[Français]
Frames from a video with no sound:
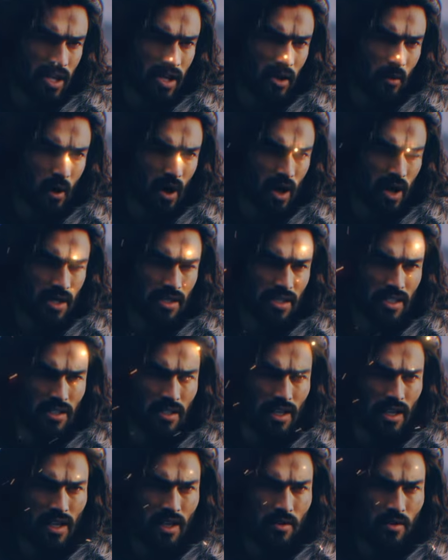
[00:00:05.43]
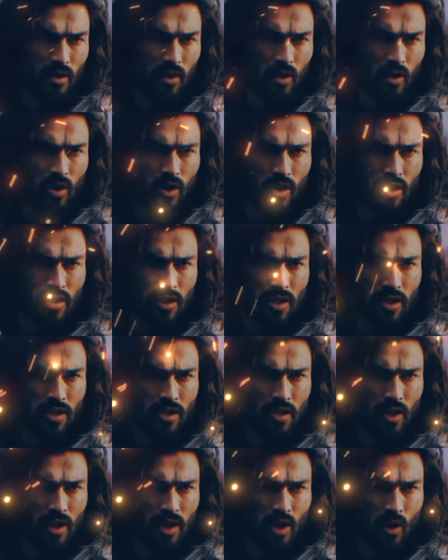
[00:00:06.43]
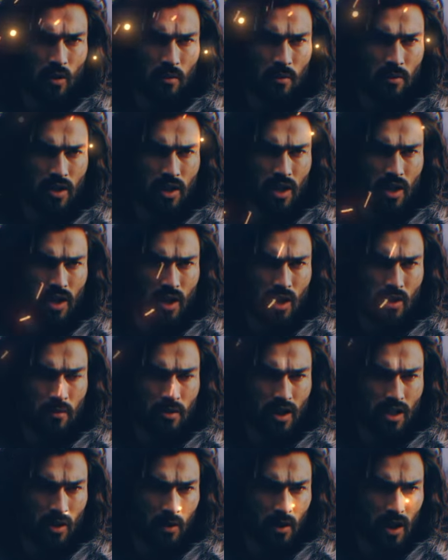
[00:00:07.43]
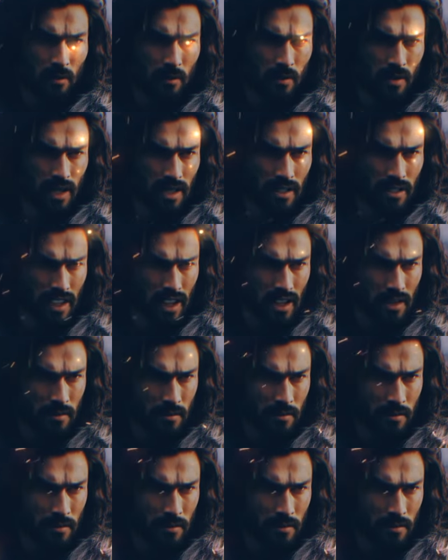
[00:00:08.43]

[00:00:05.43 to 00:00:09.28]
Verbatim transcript: histoire est tissée d'aventures et de triomphes qui ont façonné mon destin.